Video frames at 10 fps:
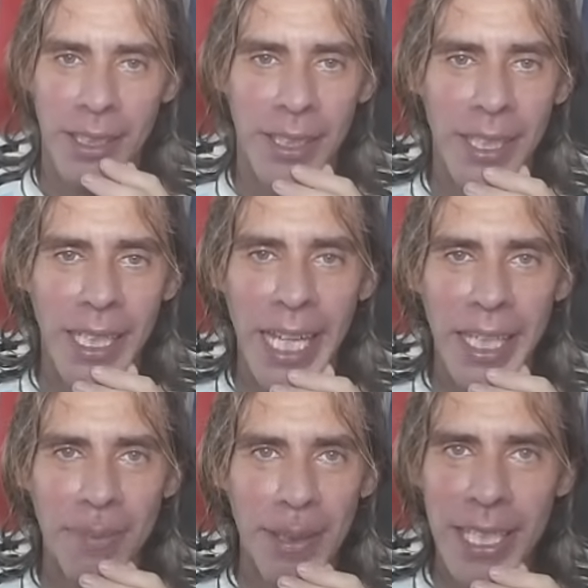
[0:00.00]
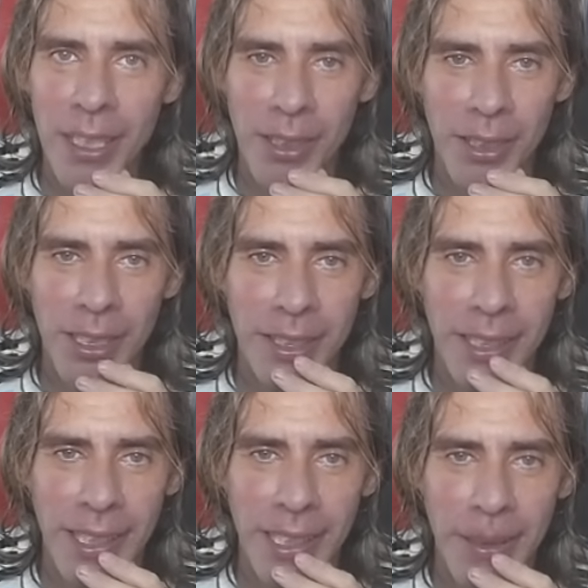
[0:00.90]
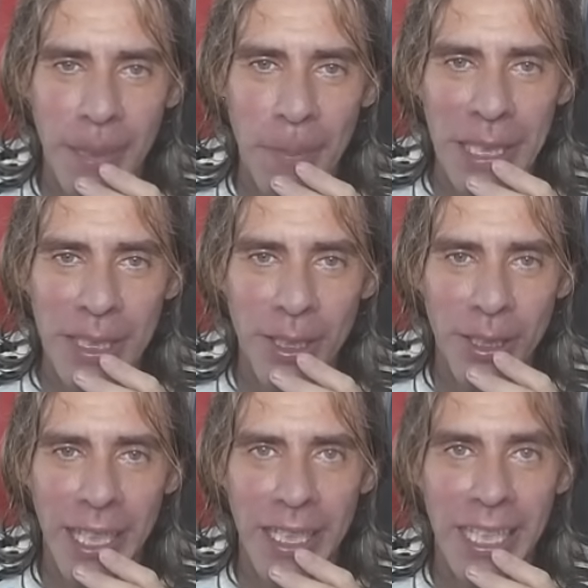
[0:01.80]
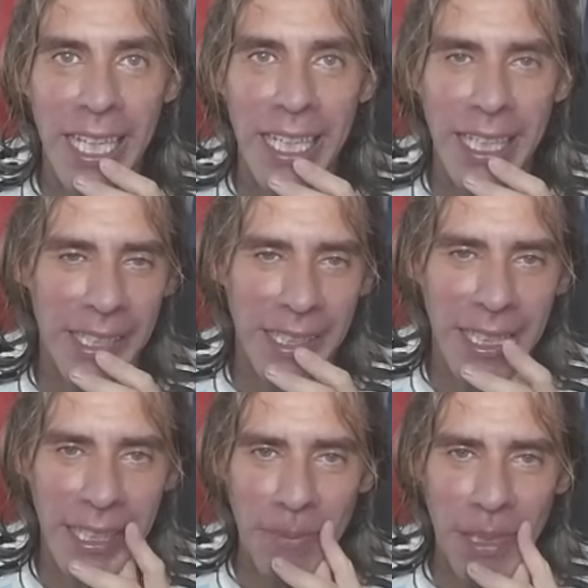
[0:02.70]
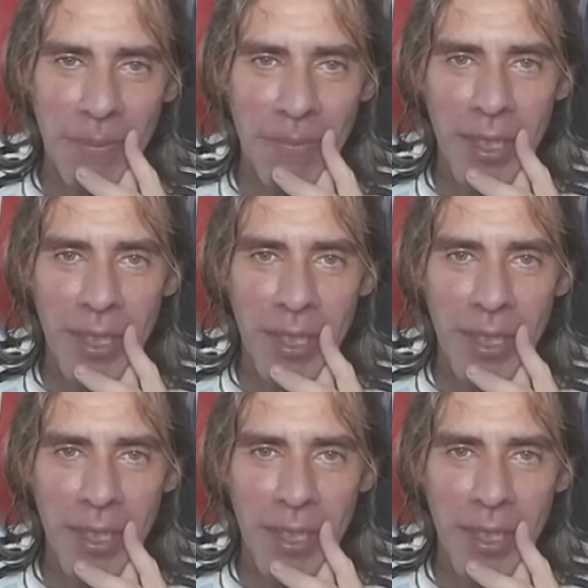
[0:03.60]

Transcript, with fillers: La de México es, preciosa y la de Argentina también.